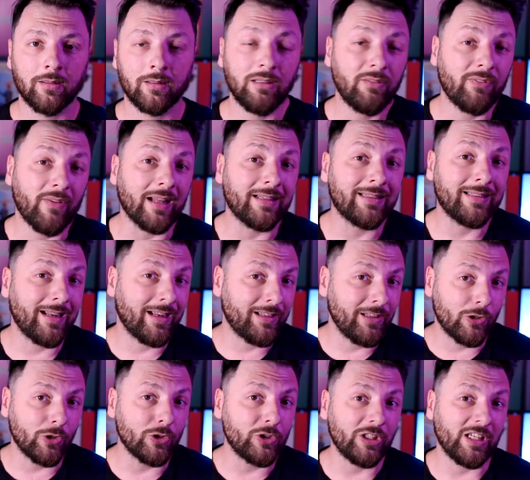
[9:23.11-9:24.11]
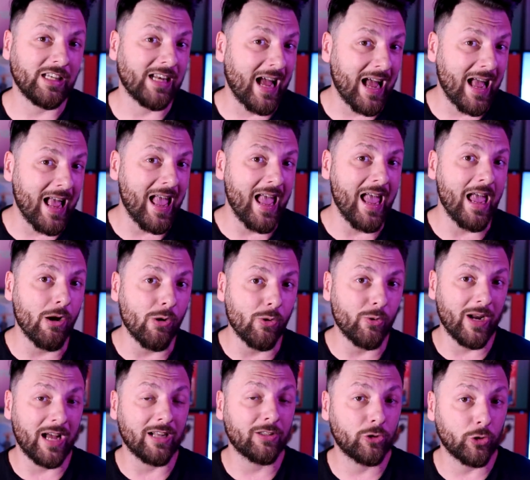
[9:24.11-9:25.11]
Difatti la nicotina è
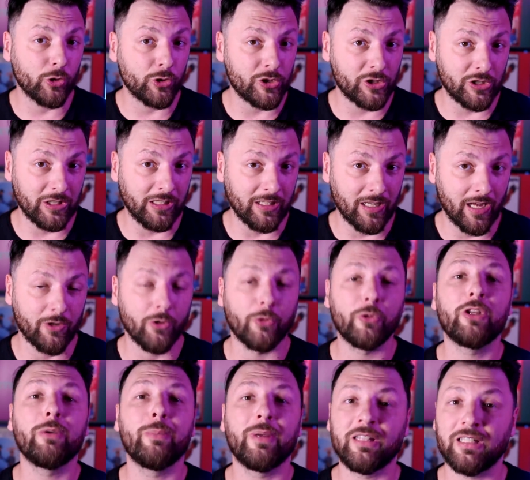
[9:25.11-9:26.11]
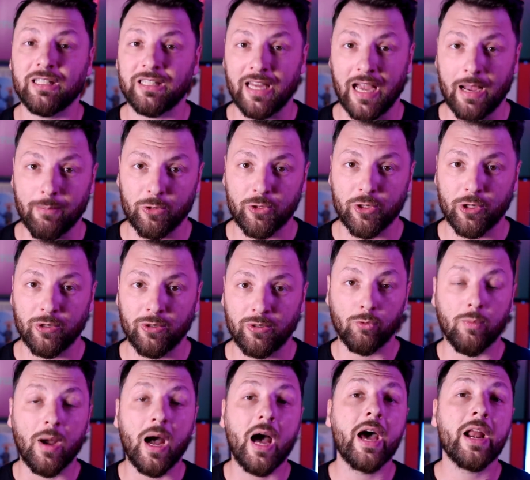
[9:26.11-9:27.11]
una tossina, non dimentichiamocelo.
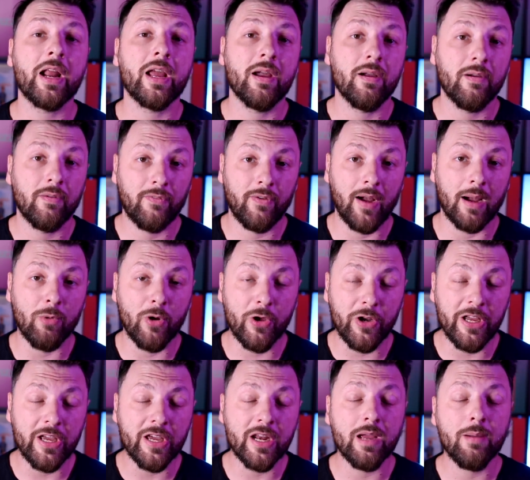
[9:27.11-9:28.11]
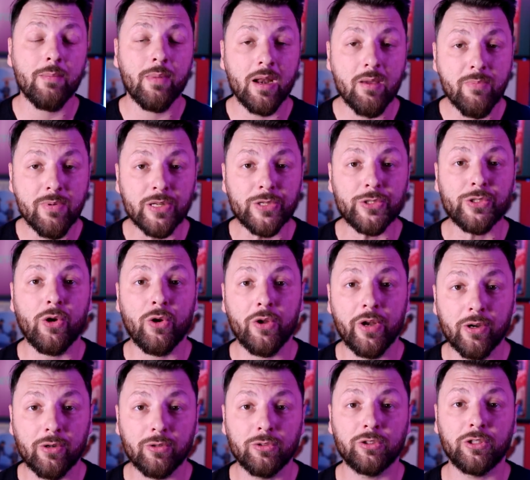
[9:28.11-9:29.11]
Fumare fa morire, ma le
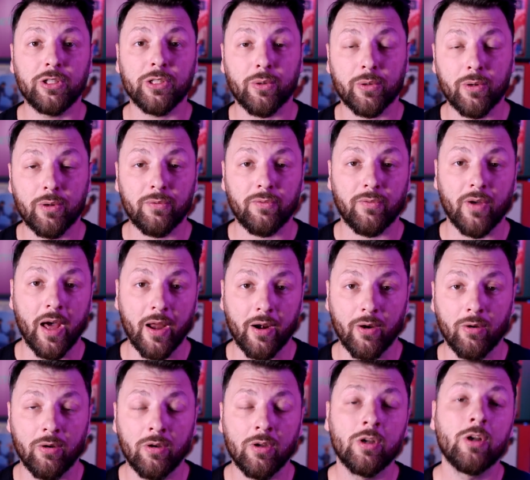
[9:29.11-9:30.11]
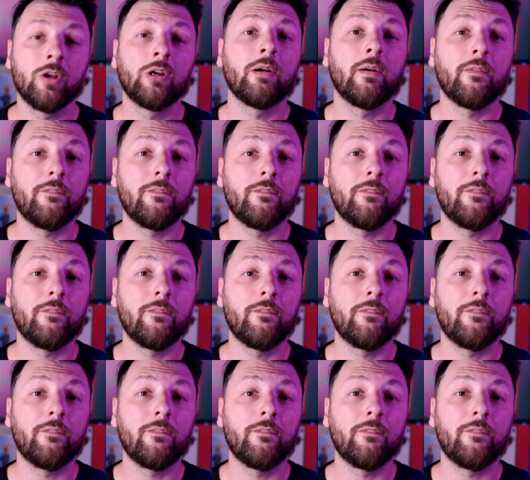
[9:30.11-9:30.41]
persone continuano a farlo.